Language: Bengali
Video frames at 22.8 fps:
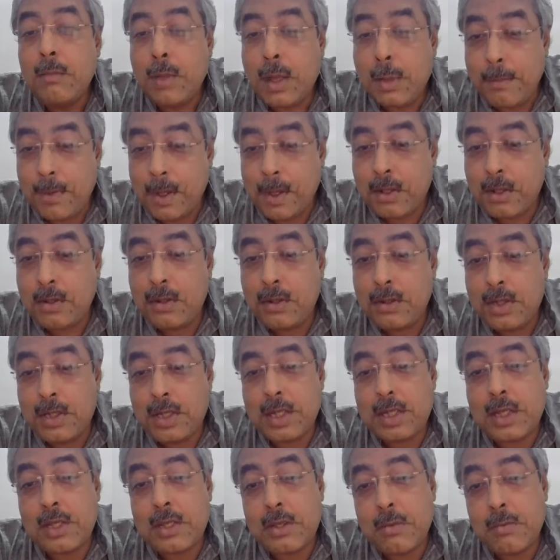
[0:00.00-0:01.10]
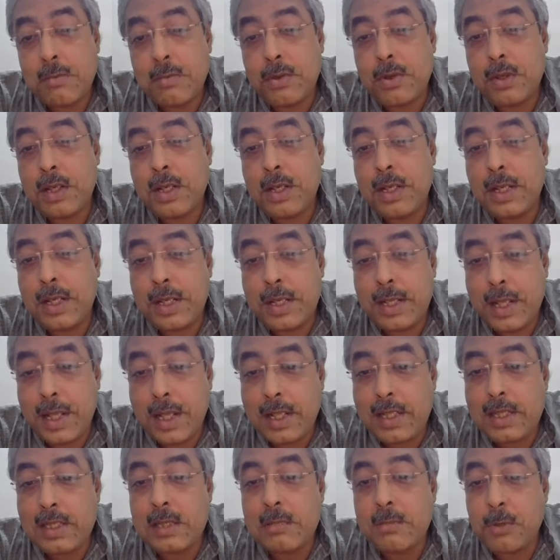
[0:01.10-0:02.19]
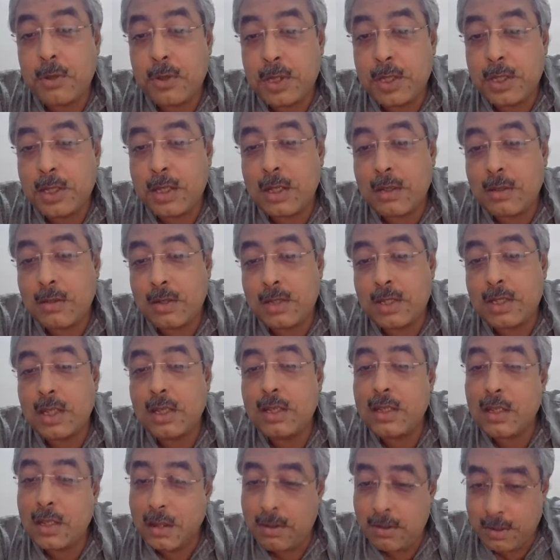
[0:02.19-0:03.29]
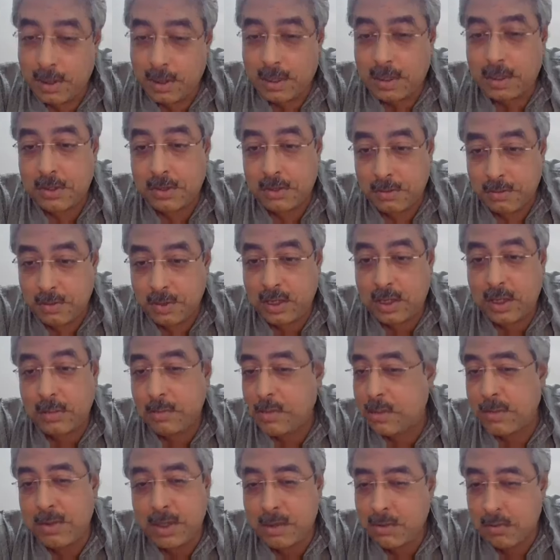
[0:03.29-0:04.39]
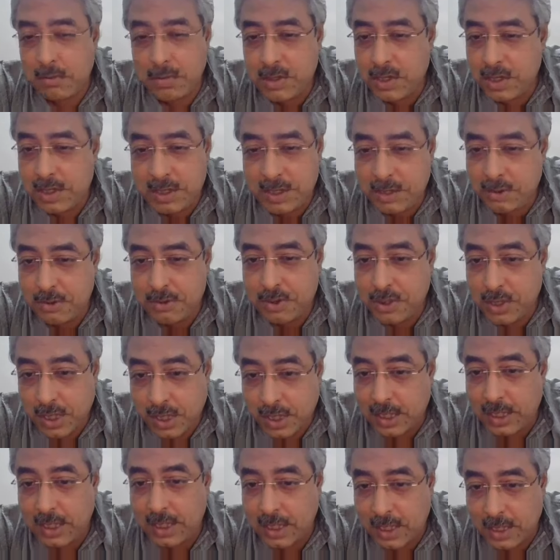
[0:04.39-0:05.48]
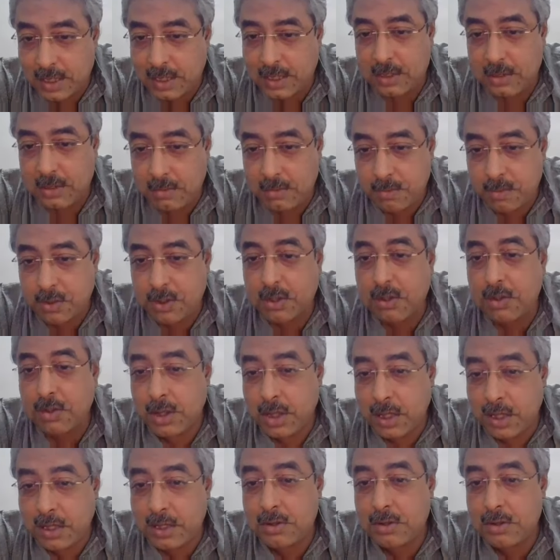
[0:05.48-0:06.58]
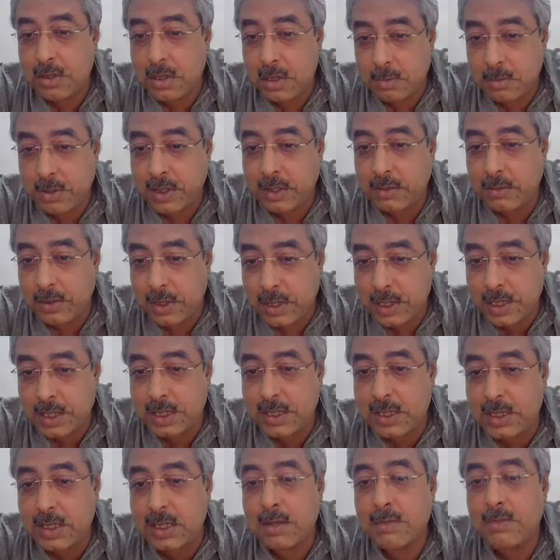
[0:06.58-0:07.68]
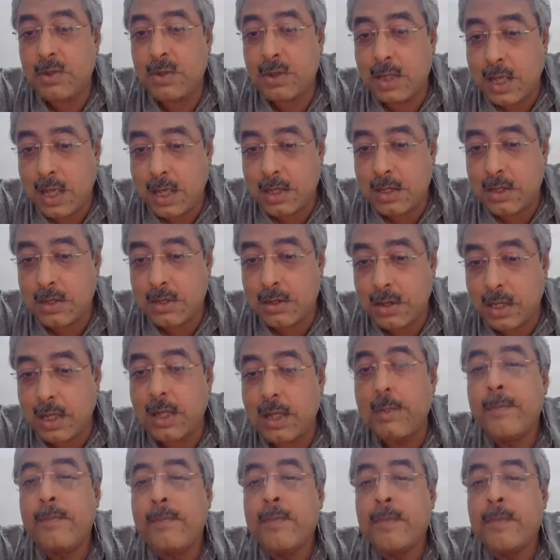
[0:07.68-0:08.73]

ব্যাপার হলো যে এটা সম্পর্কে ডিটেলস পরিষ্কার করে জানতে আর অনেকটা সময় লাগবে আমরা খুব বেশি কিছু জানি না এটা সম্পর্কে অনেক কিছু স্পেকুলেশনস এবং তার সঙ্গে